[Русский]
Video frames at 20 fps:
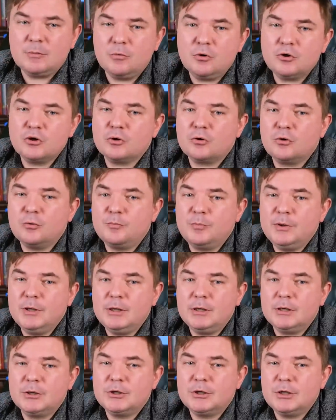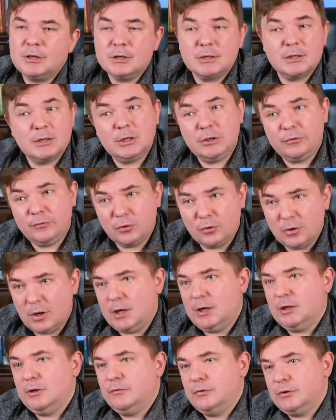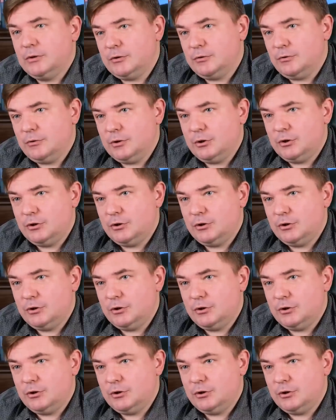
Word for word: можно купить через индивидуальный инвестиционный